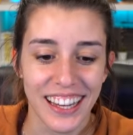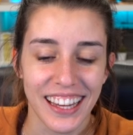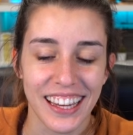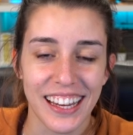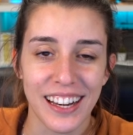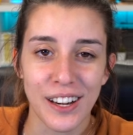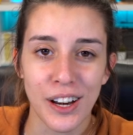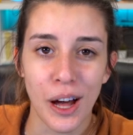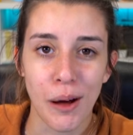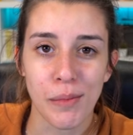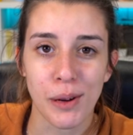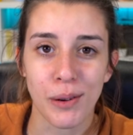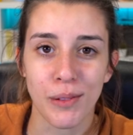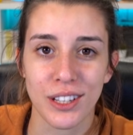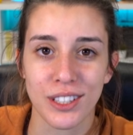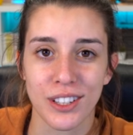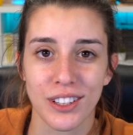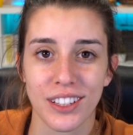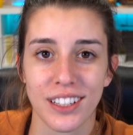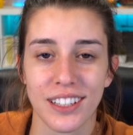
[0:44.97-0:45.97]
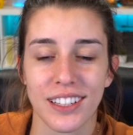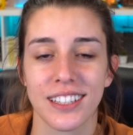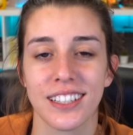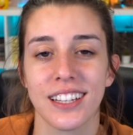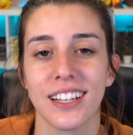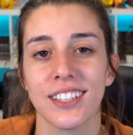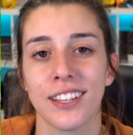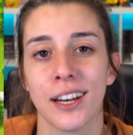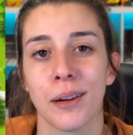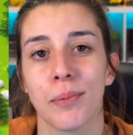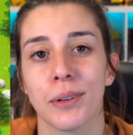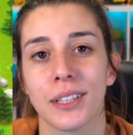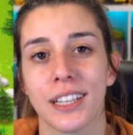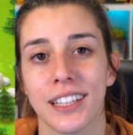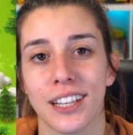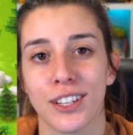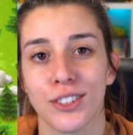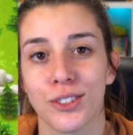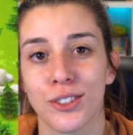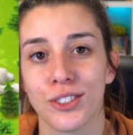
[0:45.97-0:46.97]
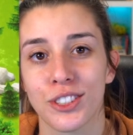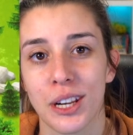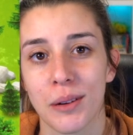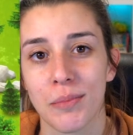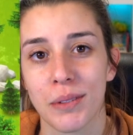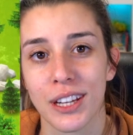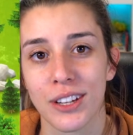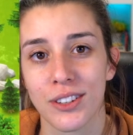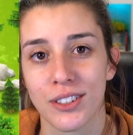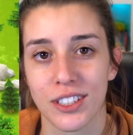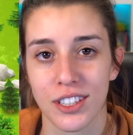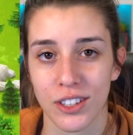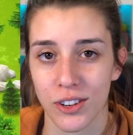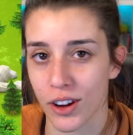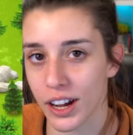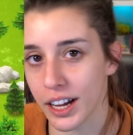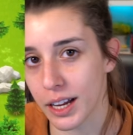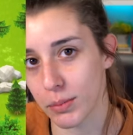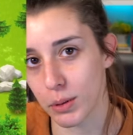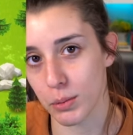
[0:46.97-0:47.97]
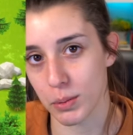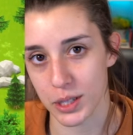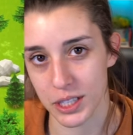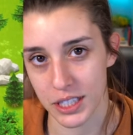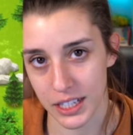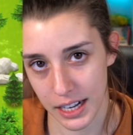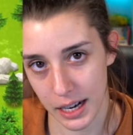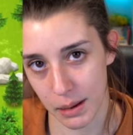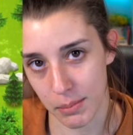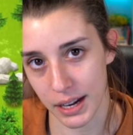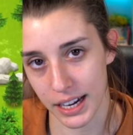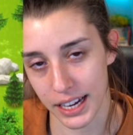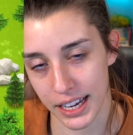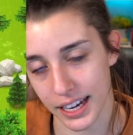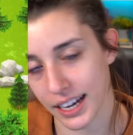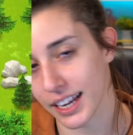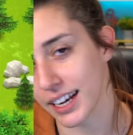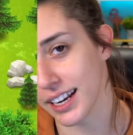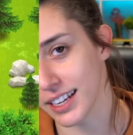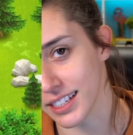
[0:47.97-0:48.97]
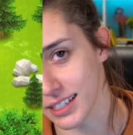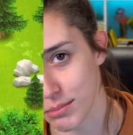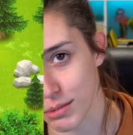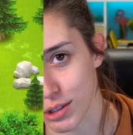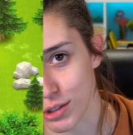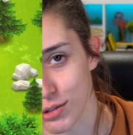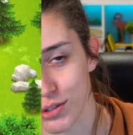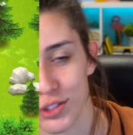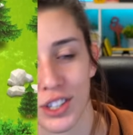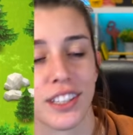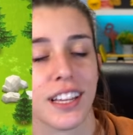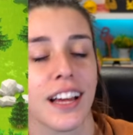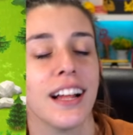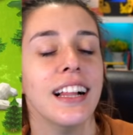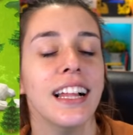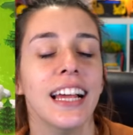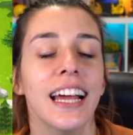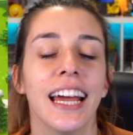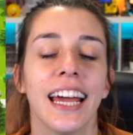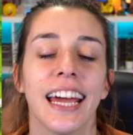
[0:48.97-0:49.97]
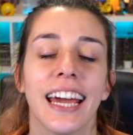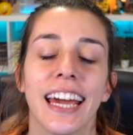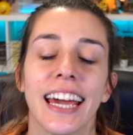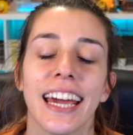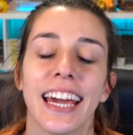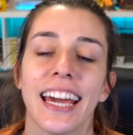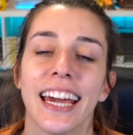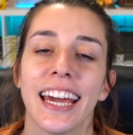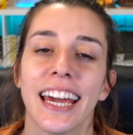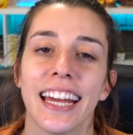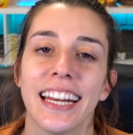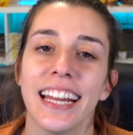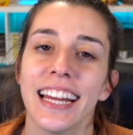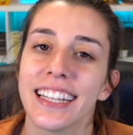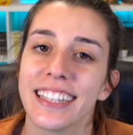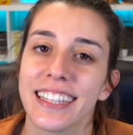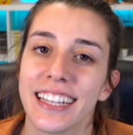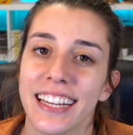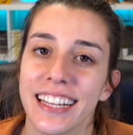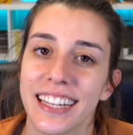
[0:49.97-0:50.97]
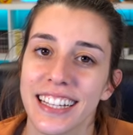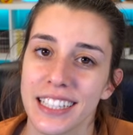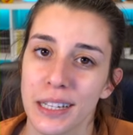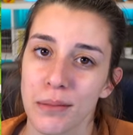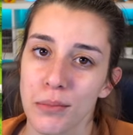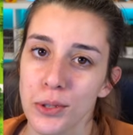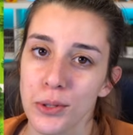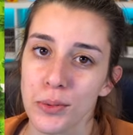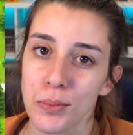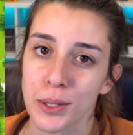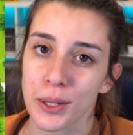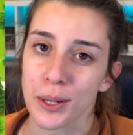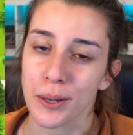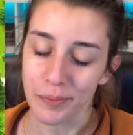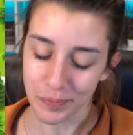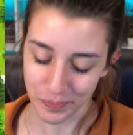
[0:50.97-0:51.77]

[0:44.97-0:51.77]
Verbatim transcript: il nome qua sotto in descrizione, potete aggiungermi così ho anche più posti nella bancarella se mi aggiungete. E niente, iniziamo subito.